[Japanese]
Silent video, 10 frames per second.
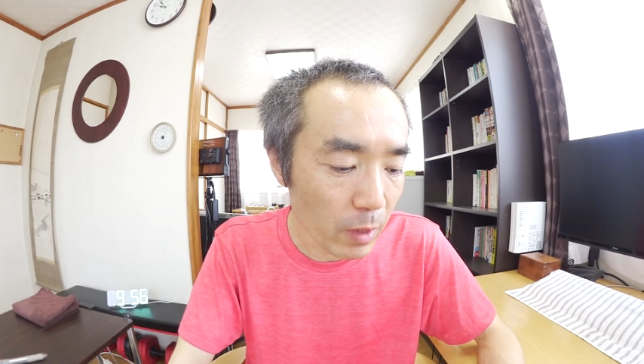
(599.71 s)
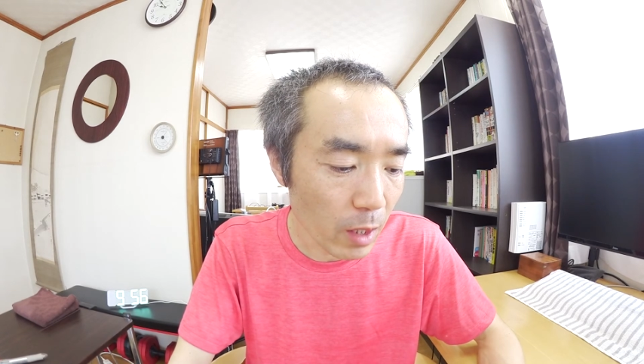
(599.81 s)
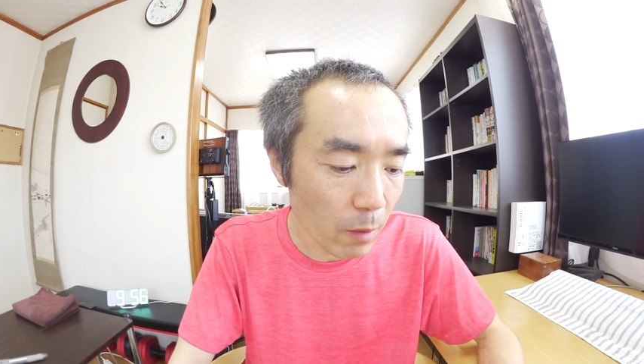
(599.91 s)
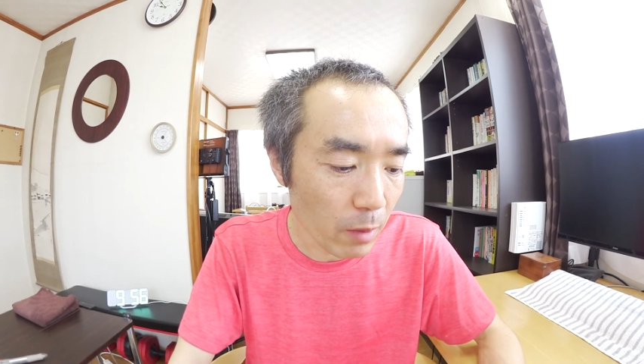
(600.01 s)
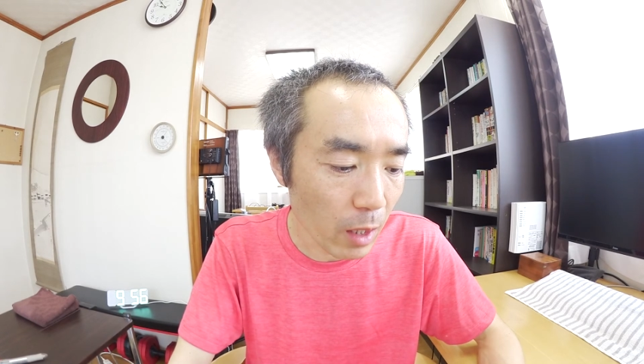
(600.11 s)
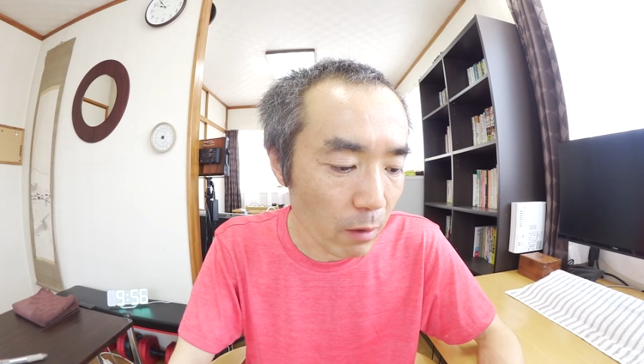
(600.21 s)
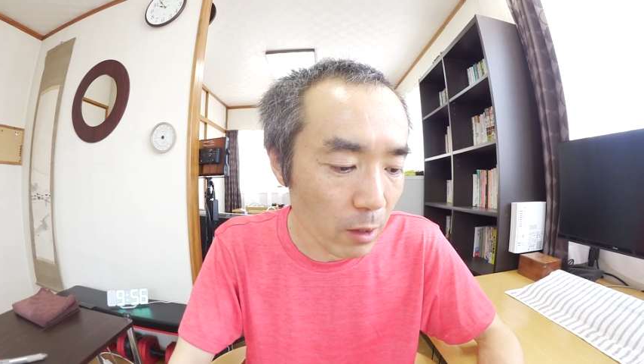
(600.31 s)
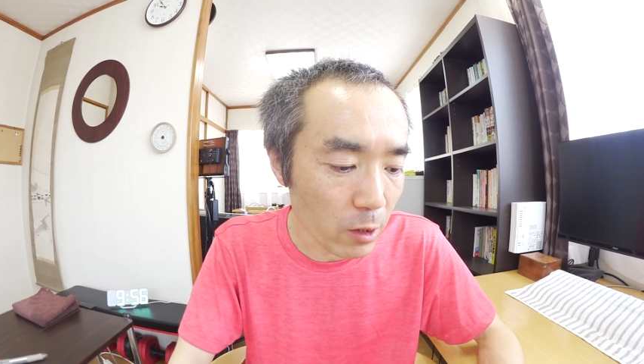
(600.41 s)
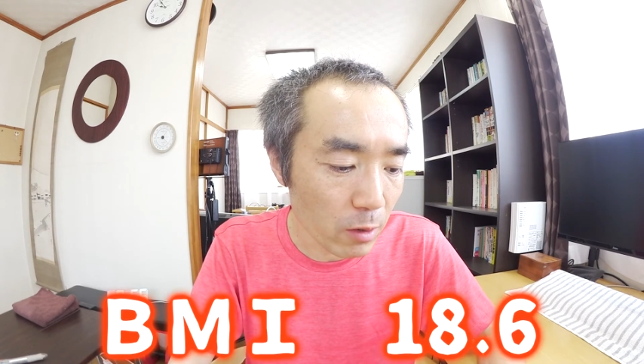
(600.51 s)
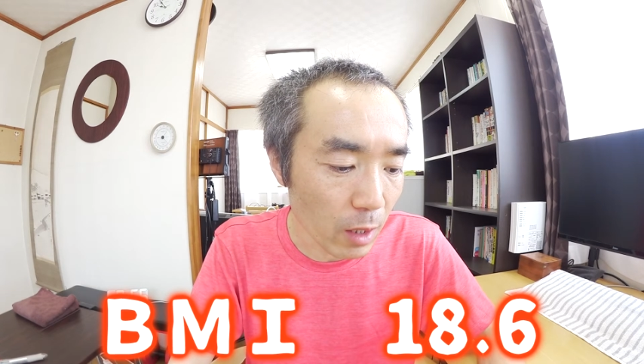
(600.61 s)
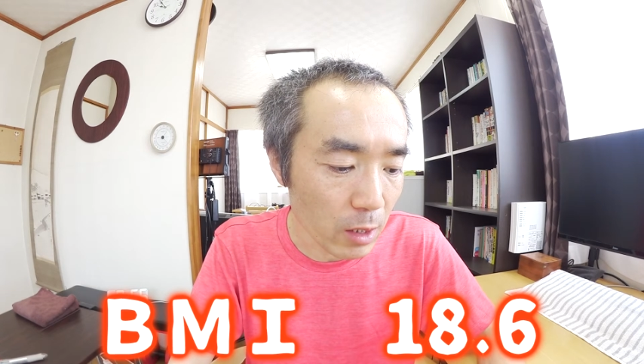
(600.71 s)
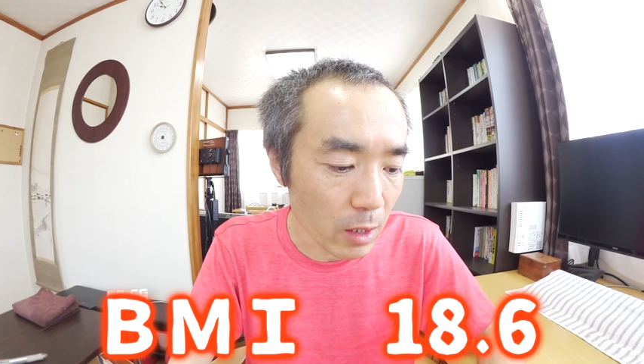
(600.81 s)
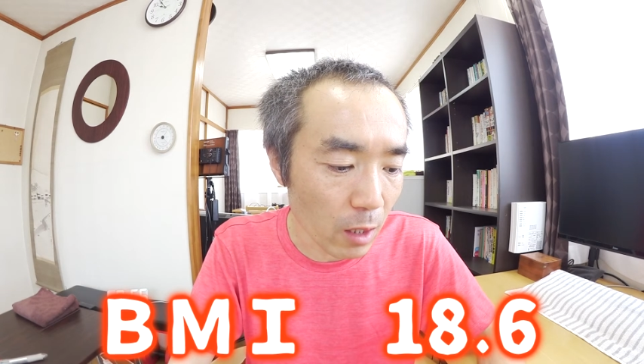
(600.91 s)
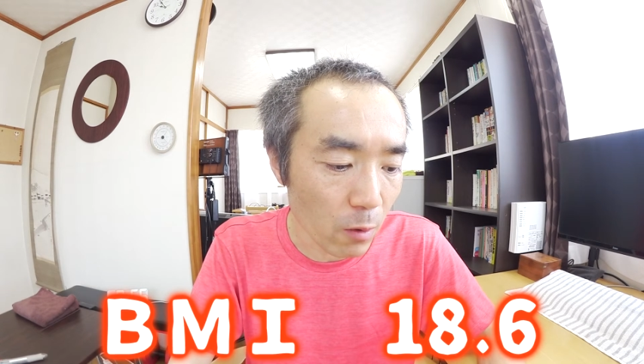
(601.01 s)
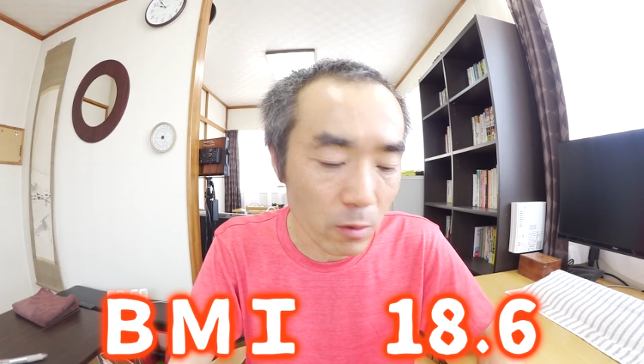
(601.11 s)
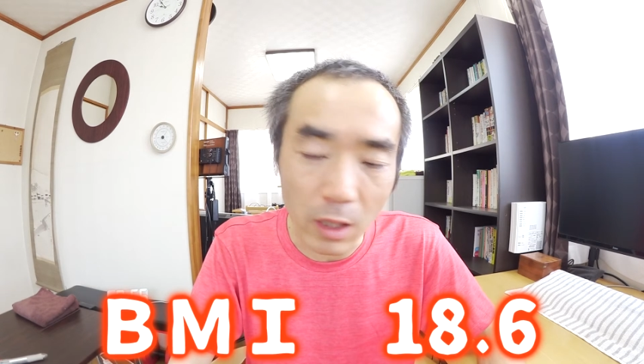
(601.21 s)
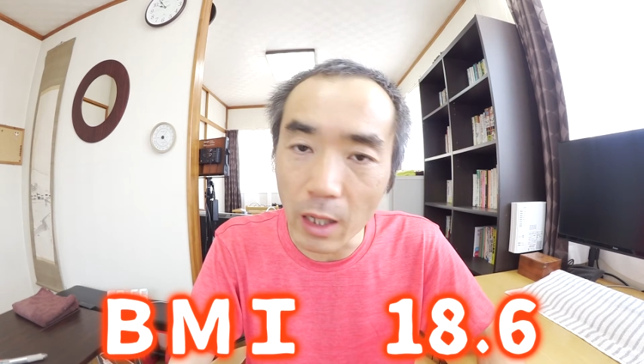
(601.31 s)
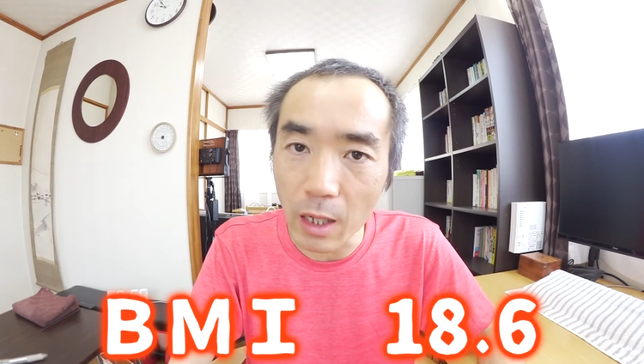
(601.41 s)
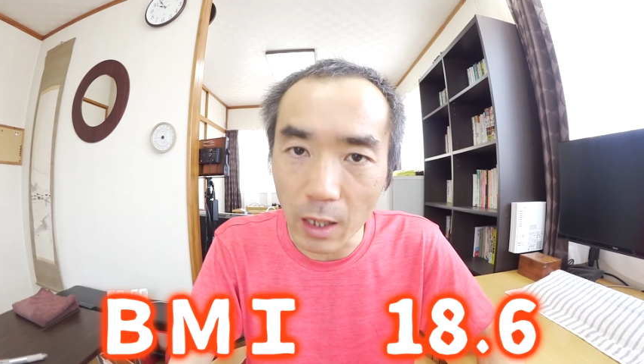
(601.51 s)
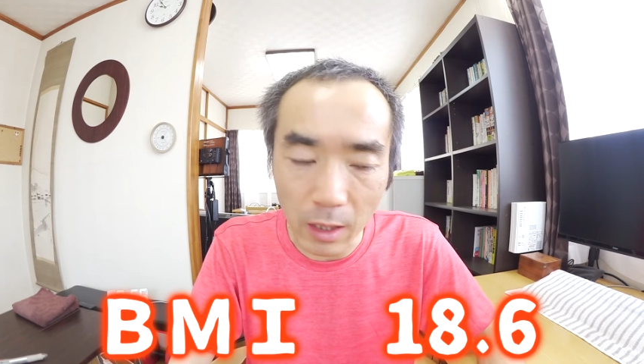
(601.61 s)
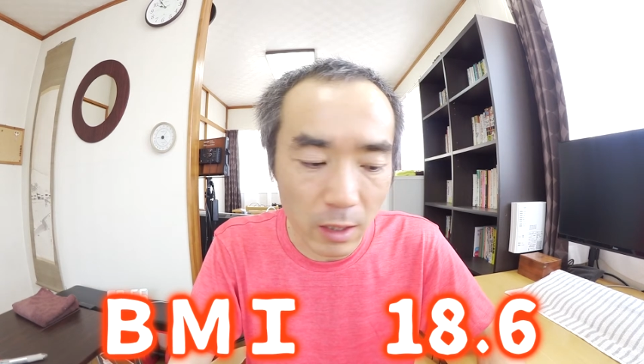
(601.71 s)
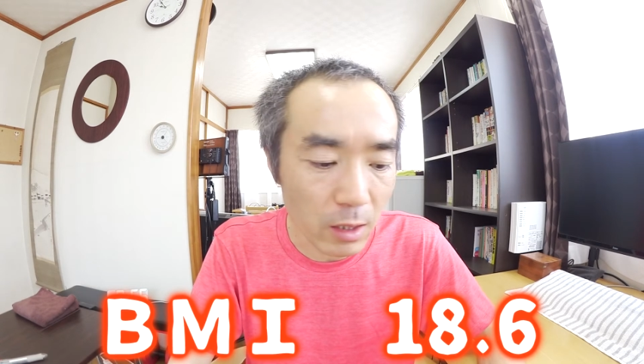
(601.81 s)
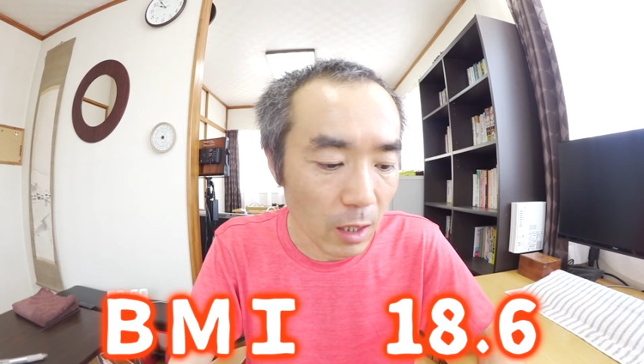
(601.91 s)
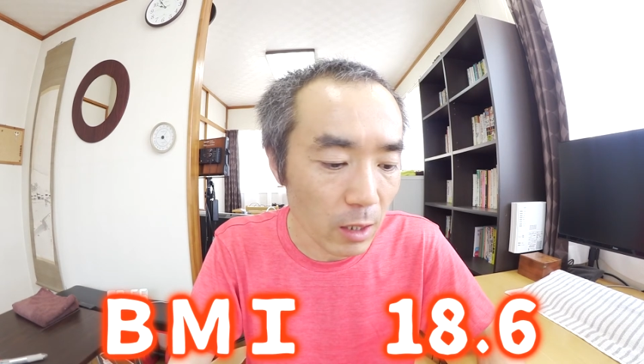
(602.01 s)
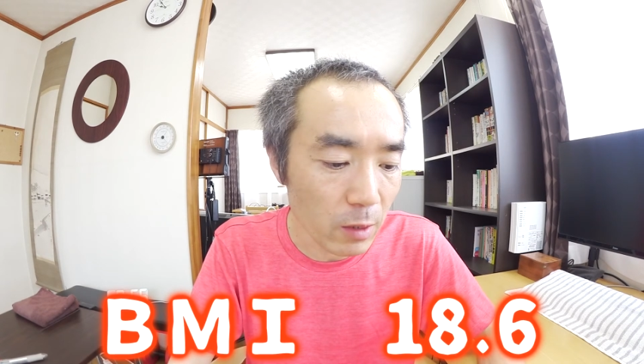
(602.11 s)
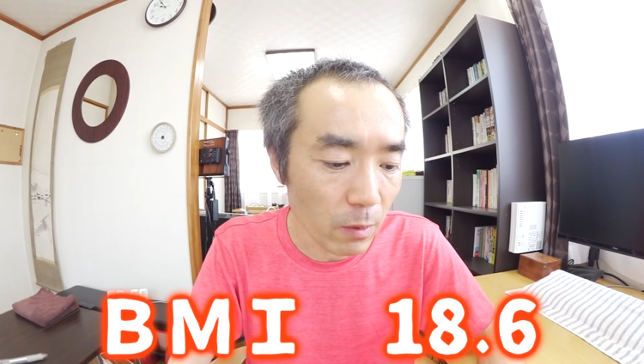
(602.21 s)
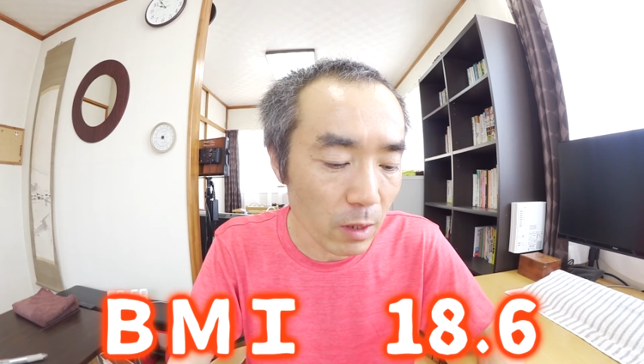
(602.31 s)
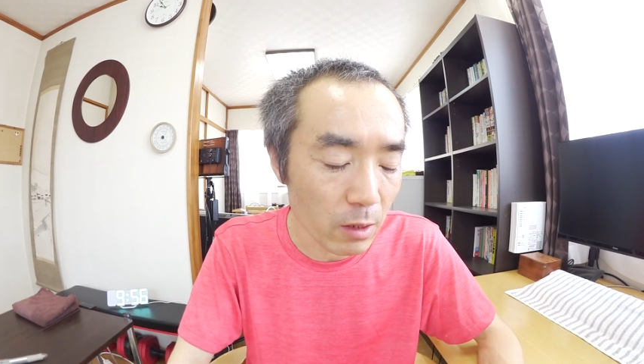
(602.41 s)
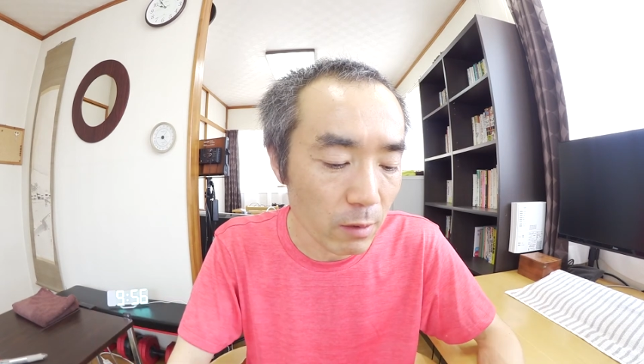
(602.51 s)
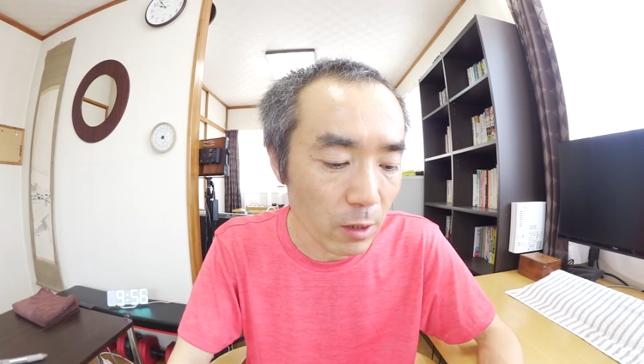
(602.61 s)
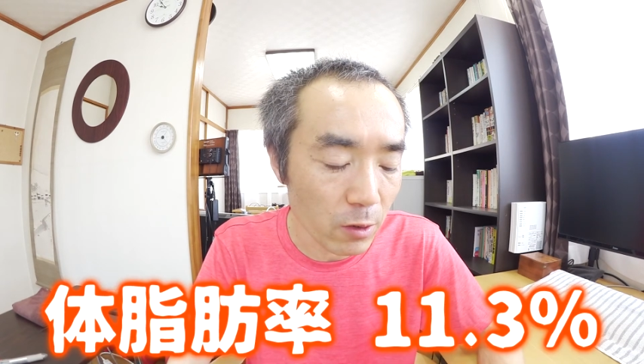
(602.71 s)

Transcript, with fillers: BMI は18.6で変化なし、体脂肪率は